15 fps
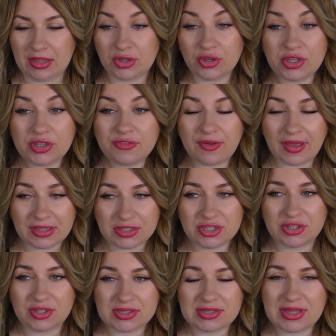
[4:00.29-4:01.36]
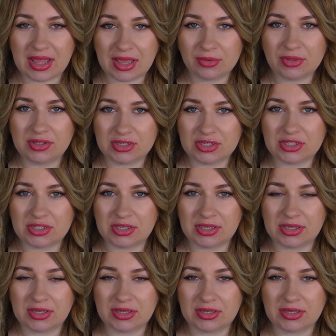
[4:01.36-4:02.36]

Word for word: no i fakt, że to jest na autentycznych,